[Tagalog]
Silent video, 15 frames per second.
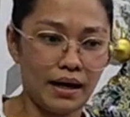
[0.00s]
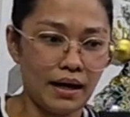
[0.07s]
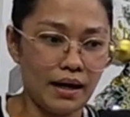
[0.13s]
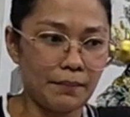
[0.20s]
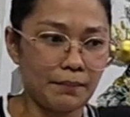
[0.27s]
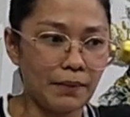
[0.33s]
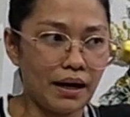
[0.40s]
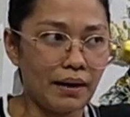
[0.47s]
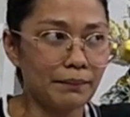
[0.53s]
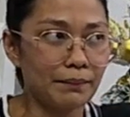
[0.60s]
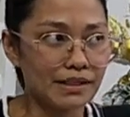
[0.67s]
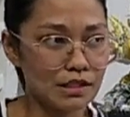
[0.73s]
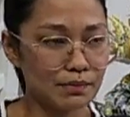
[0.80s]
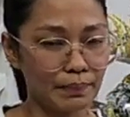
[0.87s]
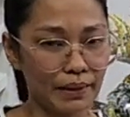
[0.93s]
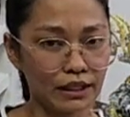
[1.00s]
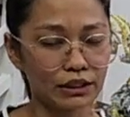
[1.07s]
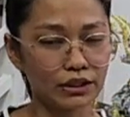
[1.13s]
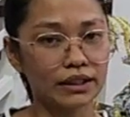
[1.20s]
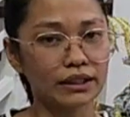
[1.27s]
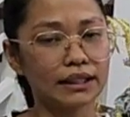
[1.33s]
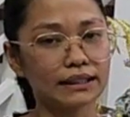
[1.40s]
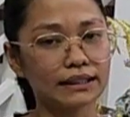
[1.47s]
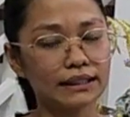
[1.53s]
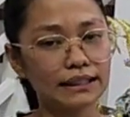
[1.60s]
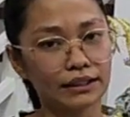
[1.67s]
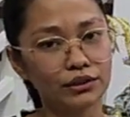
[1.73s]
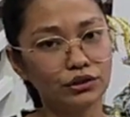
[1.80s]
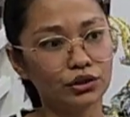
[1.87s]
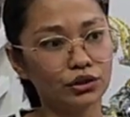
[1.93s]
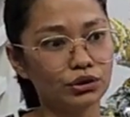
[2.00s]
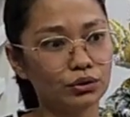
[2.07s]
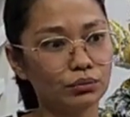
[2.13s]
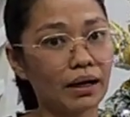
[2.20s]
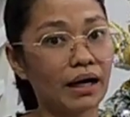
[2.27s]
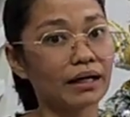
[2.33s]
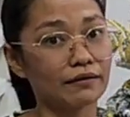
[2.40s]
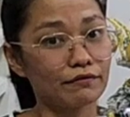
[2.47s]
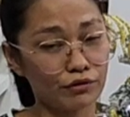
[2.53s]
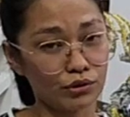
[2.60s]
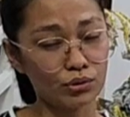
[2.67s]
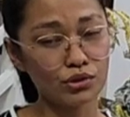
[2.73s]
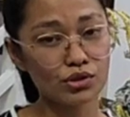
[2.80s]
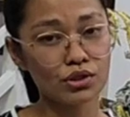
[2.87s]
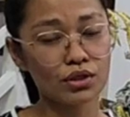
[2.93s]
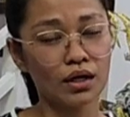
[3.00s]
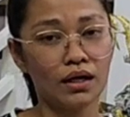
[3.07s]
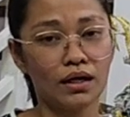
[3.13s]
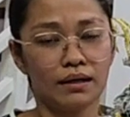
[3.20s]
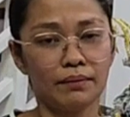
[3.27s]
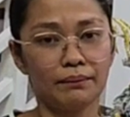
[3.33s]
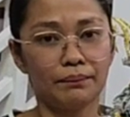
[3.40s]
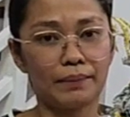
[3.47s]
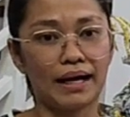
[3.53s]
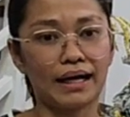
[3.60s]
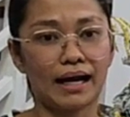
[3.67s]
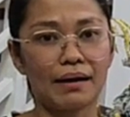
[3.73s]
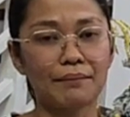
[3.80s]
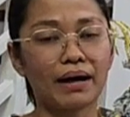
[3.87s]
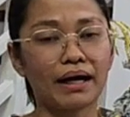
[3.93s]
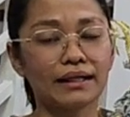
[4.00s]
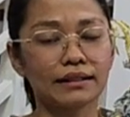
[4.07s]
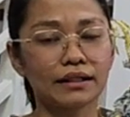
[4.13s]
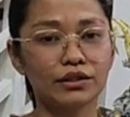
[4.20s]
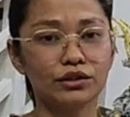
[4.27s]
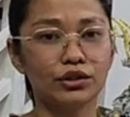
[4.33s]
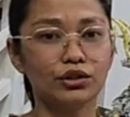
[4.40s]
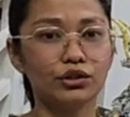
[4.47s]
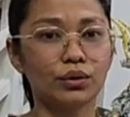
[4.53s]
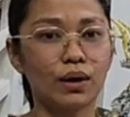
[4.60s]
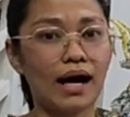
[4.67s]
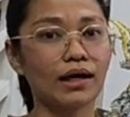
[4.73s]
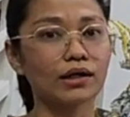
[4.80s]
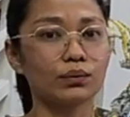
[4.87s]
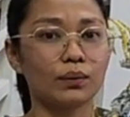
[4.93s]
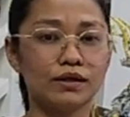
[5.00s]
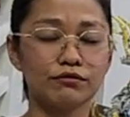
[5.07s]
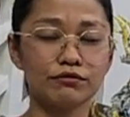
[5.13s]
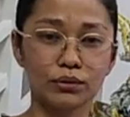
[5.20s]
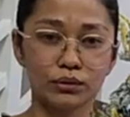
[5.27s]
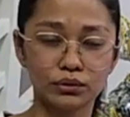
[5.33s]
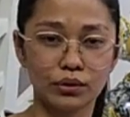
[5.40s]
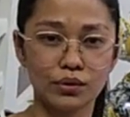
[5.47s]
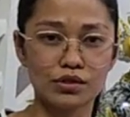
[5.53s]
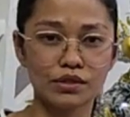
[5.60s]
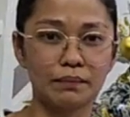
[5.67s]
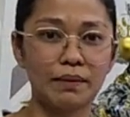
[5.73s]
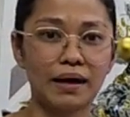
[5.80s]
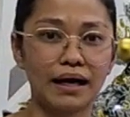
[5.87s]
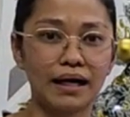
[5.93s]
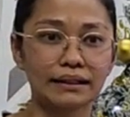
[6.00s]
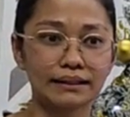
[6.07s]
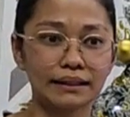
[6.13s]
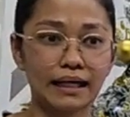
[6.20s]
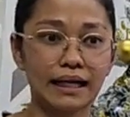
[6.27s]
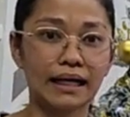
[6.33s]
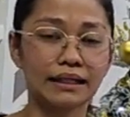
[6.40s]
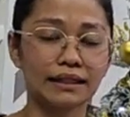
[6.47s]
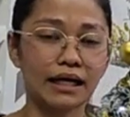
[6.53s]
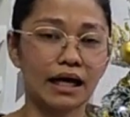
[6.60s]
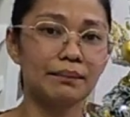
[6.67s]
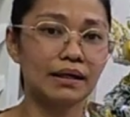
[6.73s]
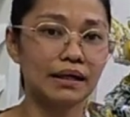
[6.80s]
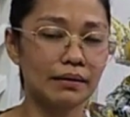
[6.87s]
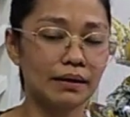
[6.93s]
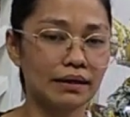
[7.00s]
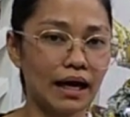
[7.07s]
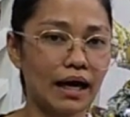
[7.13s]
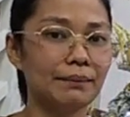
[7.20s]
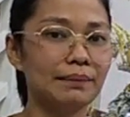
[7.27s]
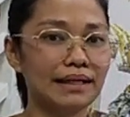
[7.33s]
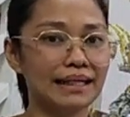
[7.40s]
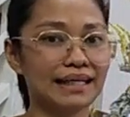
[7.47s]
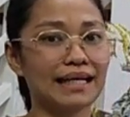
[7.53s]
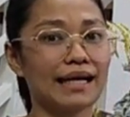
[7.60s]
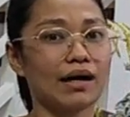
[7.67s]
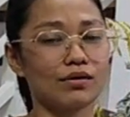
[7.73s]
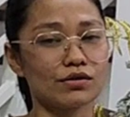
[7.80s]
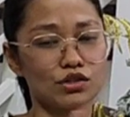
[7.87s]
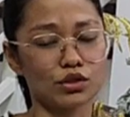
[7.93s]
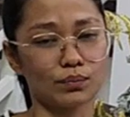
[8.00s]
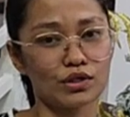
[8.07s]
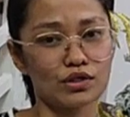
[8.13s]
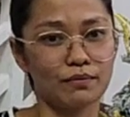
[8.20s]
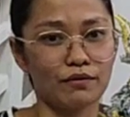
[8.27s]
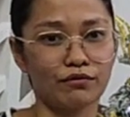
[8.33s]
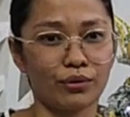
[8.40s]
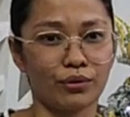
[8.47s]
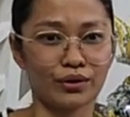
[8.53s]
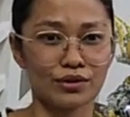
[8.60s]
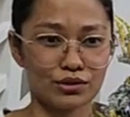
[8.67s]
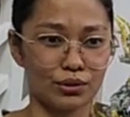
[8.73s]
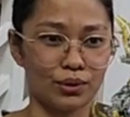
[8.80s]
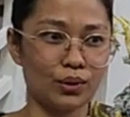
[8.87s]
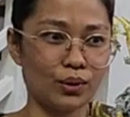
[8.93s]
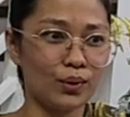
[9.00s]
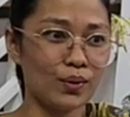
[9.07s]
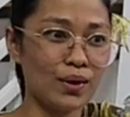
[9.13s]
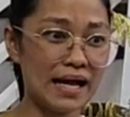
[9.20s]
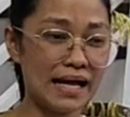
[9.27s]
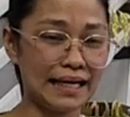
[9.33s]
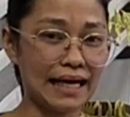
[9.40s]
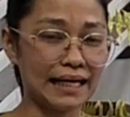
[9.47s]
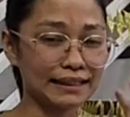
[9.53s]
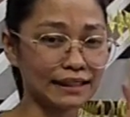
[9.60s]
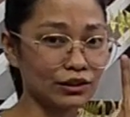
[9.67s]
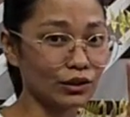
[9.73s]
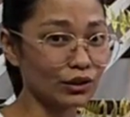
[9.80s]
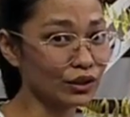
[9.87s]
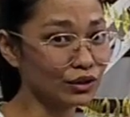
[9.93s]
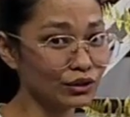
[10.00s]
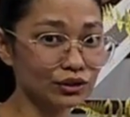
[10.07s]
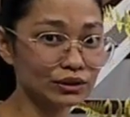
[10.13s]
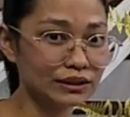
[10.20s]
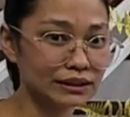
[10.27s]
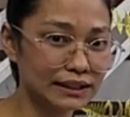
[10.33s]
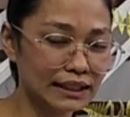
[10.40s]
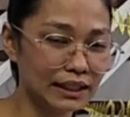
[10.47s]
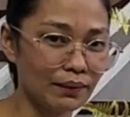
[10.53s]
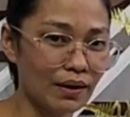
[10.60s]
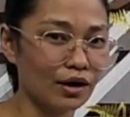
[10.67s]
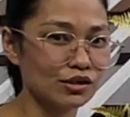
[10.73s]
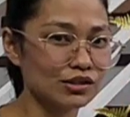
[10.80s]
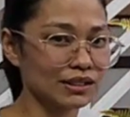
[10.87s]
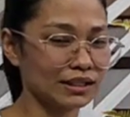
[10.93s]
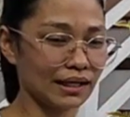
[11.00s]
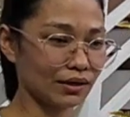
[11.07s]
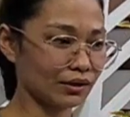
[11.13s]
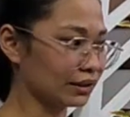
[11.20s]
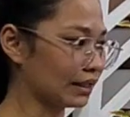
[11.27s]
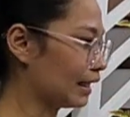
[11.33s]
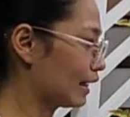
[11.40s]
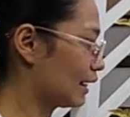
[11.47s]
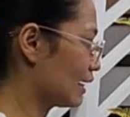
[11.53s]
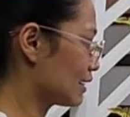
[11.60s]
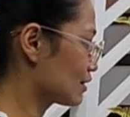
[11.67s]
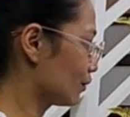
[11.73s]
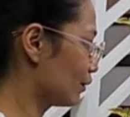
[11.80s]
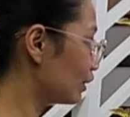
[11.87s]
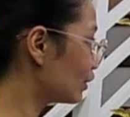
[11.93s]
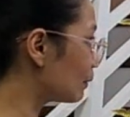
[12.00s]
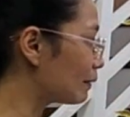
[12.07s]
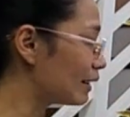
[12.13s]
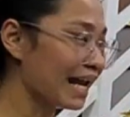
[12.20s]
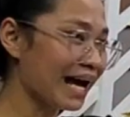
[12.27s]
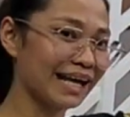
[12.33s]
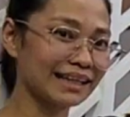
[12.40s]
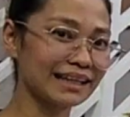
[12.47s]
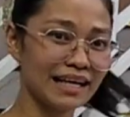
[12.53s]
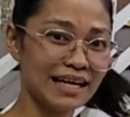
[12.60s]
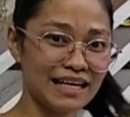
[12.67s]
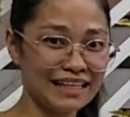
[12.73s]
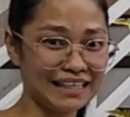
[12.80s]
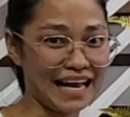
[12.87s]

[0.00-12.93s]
um, um, mas better na tingnan nyo yung mga reviews para makita nyo yung actual photos ng mga talagang nakabili, nakabili na na customers before. So, lahat na to, ganun yung ginawa ko, chinect ko talaga. So, ayun naman lahat.